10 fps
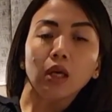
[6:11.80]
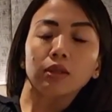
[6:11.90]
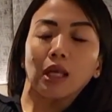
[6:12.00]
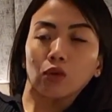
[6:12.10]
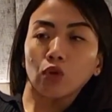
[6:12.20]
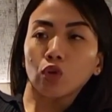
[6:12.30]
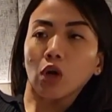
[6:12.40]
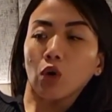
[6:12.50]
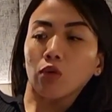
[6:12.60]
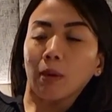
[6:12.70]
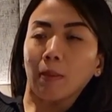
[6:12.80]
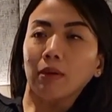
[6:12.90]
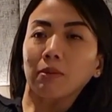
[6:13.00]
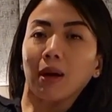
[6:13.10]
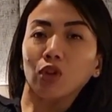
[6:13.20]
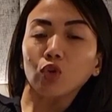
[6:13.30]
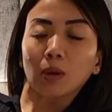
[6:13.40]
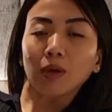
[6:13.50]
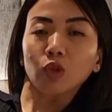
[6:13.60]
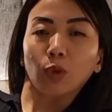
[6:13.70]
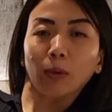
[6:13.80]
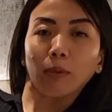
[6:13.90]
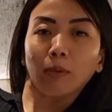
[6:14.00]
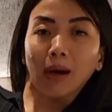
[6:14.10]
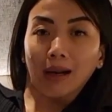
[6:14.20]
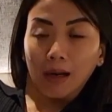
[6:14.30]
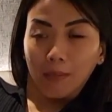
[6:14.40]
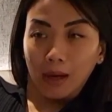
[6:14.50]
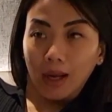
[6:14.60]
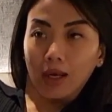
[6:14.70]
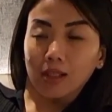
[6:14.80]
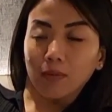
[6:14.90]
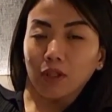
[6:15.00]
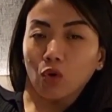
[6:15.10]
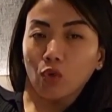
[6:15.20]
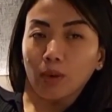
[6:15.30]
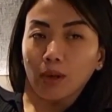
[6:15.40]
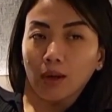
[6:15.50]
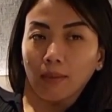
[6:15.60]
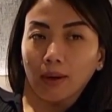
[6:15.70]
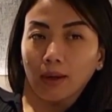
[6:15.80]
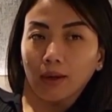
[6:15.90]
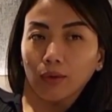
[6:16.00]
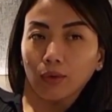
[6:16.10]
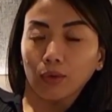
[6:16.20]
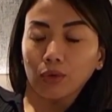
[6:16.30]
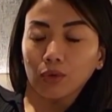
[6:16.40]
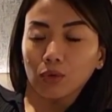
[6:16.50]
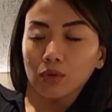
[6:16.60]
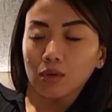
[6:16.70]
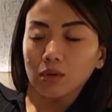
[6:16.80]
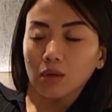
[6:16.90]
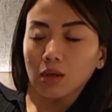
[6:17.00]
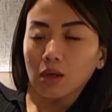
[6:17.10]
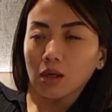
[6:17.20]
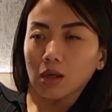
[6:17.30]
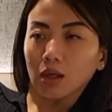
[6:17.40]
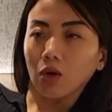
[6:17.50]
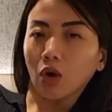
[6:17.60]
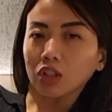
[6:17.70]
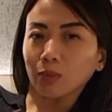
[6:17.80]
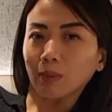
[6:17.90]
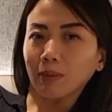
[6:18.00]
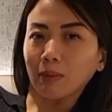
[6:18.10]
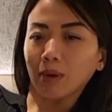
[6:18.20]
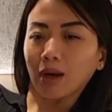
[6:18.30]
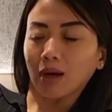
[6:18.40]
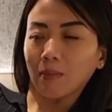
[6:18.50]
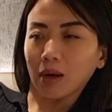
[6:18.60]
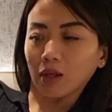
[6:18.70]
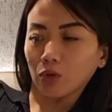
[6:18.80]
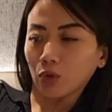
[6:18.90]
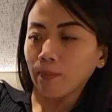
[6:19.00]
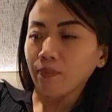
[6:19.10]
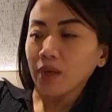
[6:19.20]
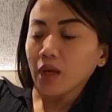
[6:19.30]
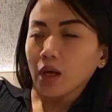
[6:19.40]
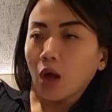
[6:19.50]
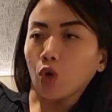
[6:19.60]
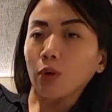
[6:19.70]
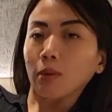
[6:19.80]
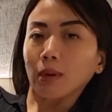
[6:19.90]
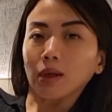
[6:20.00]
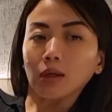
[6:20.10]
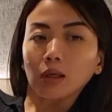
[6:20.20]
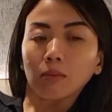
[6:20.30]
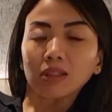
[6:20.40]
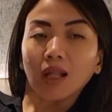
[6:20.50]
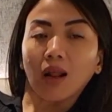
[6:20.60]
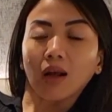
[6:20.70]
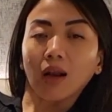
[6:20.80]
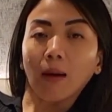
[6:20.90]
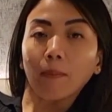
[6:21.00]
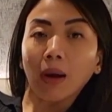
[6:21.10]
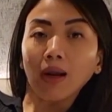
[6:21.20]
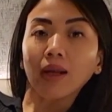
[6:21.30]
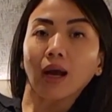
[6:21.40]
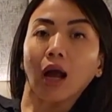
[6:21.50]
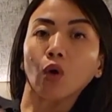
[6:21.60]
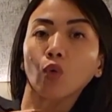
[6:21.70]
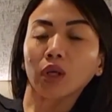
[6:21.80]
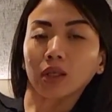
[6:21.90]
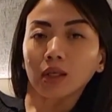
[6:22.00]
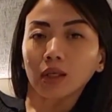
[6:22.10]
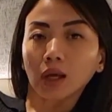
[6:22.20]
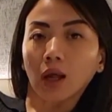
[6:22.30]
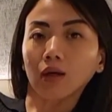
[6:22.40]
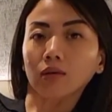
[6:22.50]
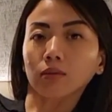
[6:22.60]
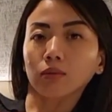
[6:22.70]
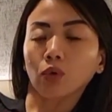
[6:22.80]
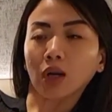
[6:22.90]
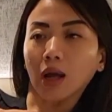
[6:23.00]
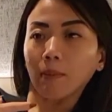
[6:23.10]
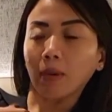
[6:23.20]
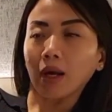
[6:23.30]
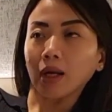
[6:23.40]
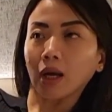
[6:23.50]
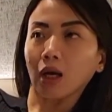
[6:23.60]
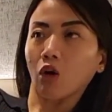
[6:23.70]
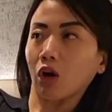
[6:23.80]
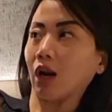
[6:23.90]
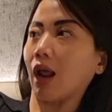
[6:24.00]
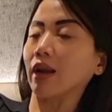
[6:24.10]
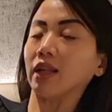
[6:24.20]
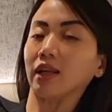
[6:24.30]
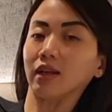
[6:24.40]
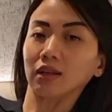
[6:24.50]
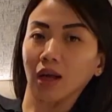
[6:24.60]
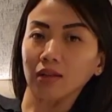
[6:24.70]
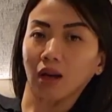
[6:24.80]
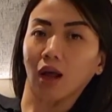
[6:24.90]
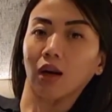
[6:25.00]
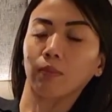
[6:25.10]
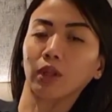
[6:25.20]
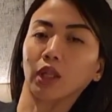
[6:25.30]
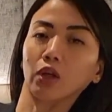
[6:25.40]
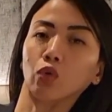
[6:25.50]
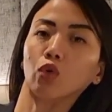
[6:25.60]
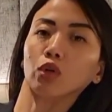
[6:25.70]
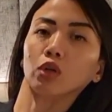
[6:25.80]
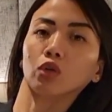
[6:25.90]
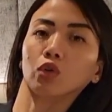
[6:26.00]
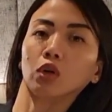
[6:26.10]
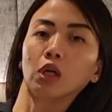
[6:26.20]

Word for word: satu itu aku memang dibantu sama suplemen pembakar lemak ya seperti aku bilang kemarin itu terus uh, di luar suplemen pembakar lemak itu aku memang uh, menjalankan apa yang aku inginkan bukan apa yang orang lain inginkan terhadap diriku gitu